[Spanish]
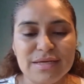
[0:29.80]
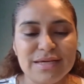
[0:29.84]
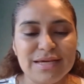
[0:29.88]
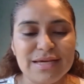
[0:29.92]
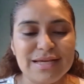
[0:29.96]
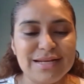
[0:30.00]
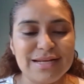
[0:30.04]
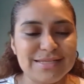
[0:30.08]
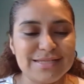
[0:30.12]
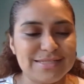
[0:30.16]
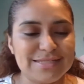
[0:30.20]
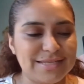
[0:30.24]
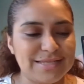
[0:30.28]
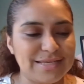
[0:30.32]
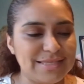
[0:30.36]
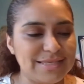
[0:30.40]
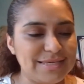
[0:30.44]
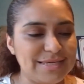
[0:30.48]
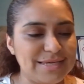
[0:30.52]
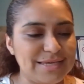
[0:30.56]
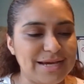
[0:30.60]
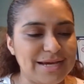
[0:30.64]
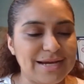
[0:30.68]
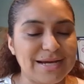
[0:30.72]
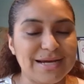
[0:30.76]
En este
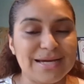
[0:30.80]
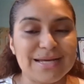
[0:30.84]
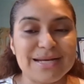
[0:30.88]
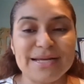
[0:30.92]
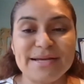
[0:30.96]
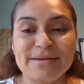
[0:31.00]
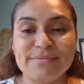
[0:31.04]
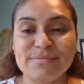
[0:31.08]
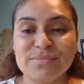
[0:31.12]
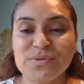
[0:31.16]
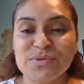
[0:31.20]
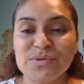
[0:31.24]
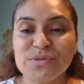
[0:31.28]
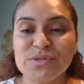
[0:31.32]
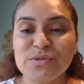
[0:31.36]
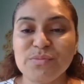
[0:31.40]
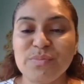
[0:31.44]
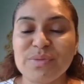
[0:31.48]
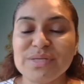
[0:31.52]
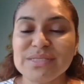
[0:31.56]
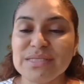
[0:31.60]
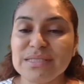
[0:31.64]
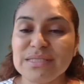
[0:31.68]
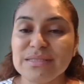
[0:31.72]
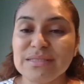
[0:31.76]
día queremos
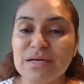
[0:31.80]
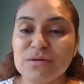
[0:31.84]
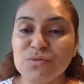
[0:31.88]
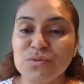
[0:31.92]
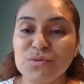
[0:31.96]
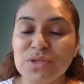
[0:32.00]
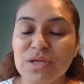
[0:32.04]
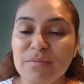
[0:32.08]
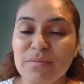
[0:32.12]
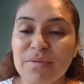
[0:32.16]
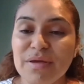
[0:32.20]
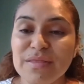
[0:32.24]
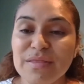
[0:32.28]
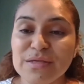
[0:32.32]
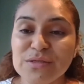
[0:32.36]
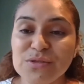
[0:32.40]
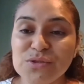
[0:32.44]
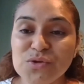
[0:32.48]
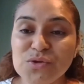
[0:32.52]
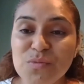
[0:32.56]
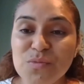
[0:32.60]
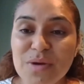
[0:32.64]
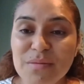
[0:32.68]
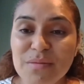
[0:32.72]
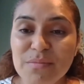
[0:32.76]
presentar un tema de
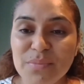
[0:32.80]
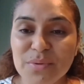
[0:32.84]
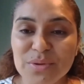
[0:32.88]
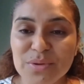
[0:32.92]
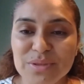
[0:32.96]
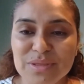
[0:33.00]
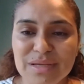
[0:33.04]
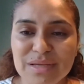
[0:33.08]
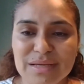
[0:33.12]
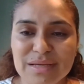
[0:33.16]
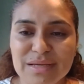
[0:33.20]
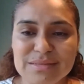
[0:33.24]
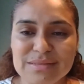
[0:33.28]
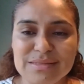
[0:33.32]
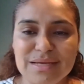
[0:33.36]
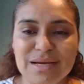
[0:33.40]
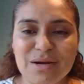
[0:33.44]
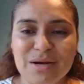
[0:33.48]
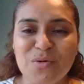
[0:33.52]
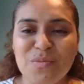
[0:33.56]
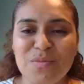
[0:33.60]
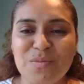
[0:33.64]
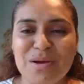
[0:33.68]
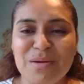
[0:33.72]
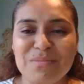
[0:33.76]
suma
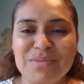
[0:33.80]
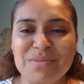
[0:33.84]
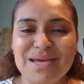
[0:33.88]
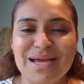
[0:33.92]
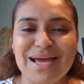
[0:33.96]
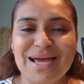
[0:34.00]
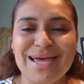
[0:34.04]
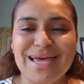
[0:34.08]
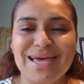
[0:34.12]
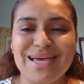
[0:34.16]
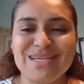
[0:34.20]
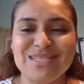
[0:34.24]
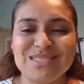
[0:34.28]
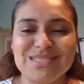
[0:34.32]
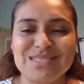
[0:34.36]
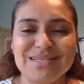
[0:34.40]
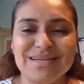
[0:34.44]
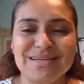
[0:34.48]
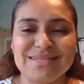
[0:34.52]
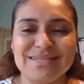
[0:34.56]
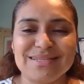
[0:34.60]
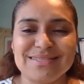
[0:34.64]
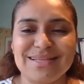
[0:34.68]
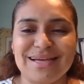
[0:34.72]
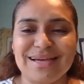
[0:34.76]
importancia con mi amiga Angie
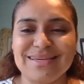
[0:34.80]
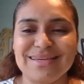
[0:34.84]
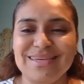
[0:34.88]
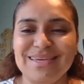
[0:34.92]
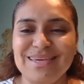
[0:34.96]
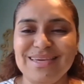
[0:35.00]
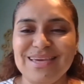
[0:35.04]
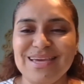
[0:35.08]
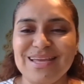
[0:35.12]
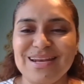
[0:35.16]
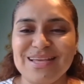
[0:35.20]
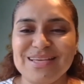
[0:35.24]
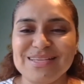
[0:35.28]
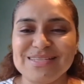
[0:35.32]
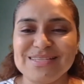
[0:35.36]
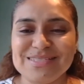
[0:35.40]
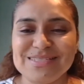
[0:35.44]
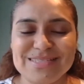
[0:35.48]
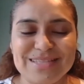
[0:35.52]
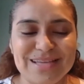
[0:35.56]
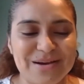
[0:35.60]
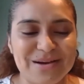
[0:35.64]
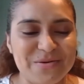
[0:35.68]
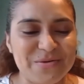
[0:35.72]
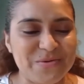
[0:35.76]
que está aquí en
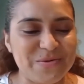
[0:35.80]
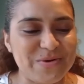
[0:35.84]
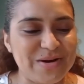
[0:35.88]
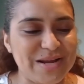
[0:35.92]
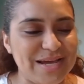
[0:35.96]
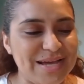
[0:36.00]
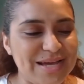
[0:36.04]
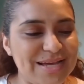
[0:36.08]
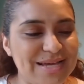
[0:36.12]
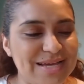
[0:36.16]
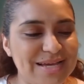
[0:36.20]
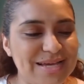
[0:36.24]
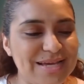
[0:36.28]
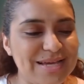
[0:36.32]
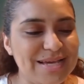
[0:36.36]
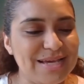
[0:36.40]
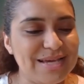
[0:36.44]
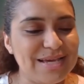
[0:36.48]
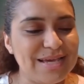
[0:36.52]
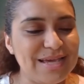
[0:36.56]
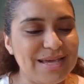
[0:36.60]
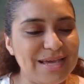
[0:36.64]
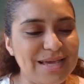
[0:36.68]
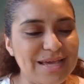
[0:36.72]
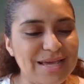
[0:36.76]
esta hora
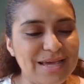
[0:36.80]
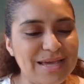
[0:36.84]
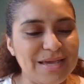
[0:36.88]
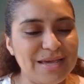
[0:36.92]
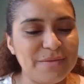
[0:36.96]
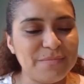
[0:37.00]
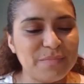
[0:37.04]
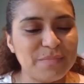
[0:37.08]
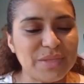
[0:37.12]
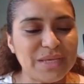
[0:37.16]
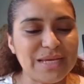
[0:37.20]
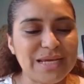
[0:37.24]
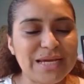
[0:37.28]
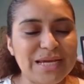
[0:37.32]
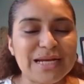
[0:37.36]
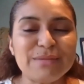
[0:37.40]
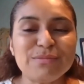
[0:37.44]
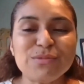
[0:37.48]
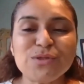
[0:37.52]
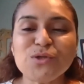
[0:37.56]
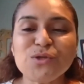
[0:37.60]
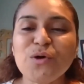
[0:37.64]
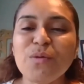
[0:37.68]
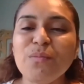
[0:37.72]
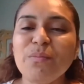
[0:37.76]
eh, y
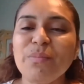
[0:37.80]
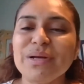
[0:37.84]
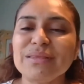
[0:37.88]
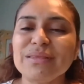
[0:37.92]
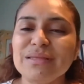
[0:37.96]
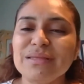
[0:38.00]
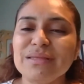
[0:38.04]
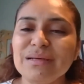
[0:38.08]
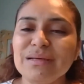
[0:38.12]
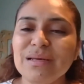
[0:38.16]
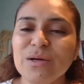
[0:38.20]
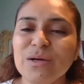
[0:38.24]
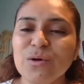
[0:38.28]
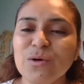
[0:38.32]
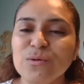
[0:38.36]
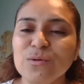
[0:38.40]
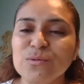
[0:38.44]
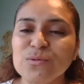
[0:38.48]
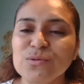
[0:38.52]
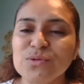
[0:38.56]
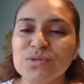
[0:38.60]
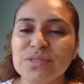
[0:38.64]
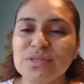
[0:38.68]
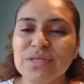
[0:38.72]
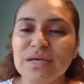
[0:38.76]
queremos compartirles con
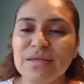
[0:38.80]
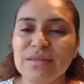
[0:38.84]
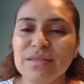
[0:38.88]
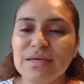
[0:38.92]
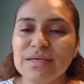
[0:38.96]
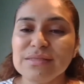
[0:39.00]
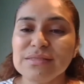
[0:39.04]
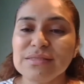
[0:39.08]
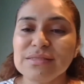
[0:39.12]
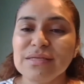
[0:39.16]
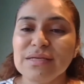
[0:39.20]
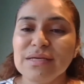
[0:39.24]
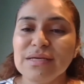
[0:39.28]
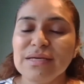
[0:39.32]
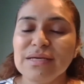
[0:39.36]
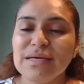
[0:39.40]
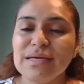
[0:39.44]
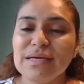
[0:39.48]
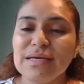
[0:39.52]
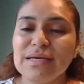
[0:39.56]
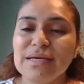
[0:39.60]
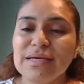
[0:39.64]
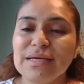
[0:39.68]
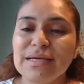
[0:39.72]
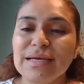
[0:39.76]
ustedes
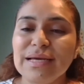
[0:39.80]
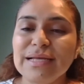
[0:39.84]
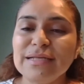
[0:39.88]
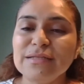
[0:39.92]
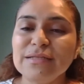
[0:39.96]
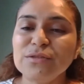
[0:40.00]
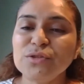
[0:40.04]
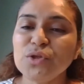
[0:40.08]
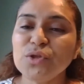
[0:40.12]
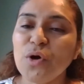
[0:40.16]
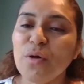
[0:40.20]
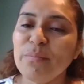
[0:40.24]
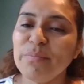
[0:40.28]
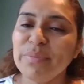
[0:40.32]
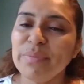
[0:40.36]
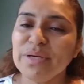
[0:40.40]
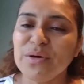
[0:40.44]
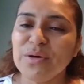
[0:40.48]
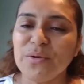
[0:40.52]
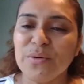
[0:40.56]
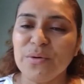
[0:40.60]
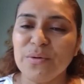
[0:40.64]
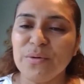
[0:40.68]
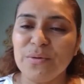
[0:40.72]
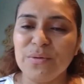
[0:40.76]
eh, el
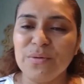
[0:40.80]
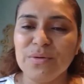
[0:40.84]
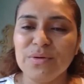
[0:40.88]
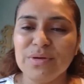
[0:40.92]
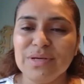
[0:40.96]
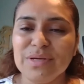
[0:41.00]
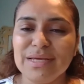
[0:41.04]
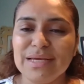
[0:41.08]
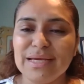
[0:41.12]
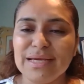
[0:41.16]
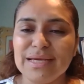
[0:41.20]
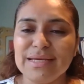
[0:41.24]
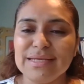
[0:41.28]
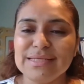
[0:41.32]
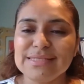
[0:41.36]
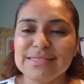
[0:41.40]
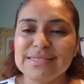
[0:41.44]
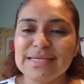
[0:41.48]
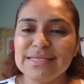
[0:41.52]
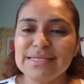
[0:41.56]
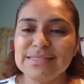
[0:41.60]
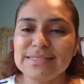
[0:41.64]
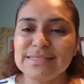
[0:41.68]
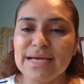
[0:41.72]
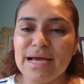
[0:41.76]
tópico que
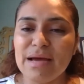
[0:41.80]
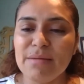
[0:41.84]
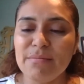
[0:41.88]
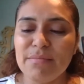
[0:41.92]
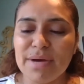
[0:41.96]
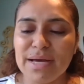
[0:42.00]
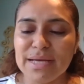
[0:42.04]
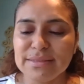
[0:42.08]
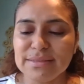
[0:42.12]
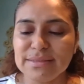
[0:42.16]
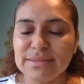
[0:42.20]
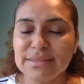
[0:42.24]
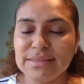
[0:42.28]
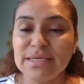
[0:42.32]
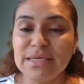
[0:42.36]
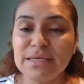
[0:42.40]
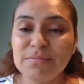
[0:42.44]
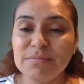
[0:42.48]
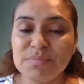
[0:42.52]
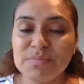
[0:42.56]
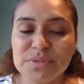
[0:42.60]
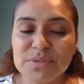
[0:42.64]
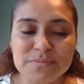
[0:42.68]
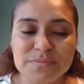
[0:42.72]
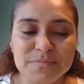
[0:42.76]
se llama
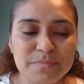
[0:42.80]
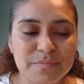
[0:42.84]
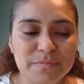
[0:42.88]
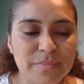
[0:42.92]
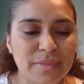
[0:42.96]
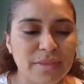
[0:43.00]
tips